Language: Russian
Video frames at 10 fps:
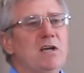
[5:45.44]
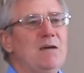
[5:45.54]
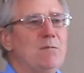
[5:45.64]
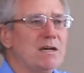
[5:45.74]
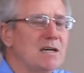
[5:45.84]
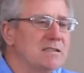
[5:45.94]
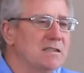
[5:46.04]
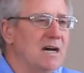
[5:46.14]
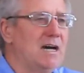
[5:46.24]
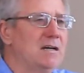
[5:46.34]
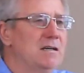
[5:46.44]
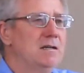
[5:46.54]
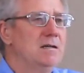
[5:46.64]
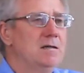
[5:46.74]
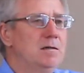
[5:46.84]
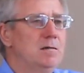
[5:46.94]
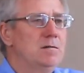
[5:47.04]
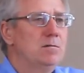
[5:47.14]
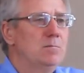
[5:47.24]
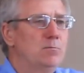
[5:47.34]
время, когда
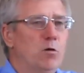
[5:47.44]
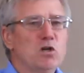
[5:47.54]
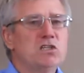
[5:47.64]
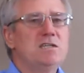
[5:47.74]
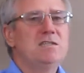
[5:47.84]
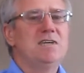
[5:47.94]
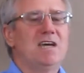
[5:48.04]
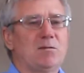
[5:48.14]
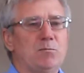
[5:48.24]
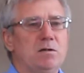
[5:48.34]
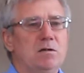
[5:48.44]
Божий серп